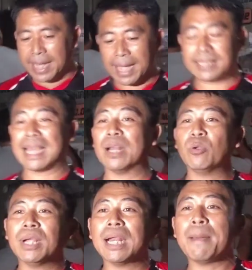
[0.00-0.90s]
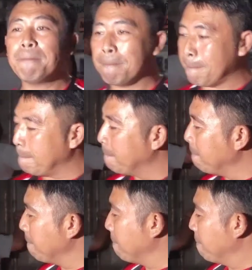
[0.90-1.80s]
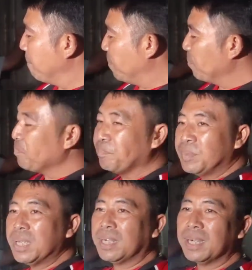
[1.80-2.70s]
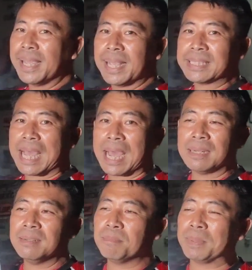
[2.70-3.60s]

อเอกสารรถนะครับ นี่คือเอกสาร